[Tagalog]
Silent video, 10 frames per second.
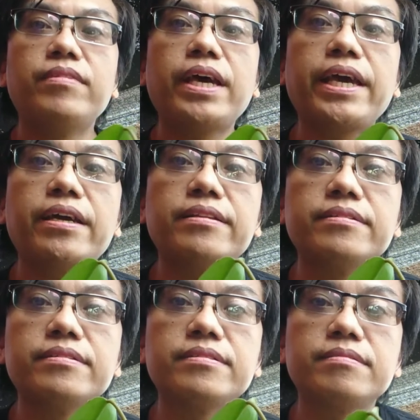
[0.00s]
Ayan.
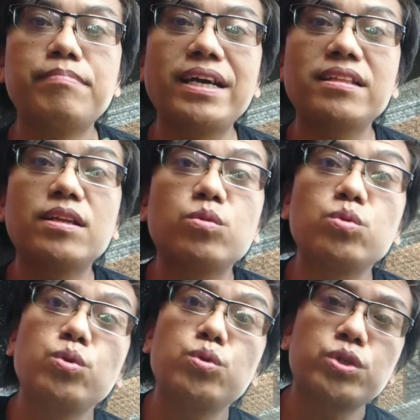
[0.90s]
Bakit
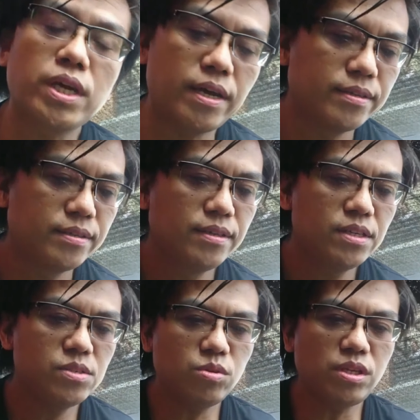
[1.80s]
natutuyo siya?
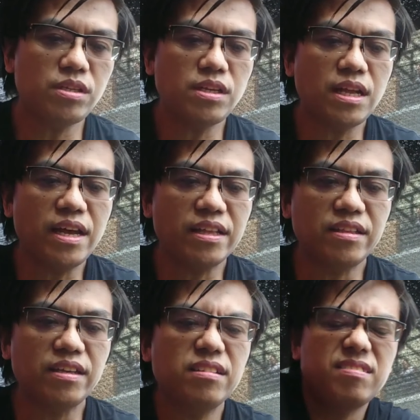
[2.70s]
So, titignan
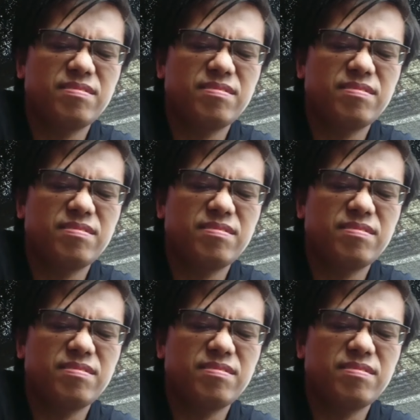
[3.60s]
natin.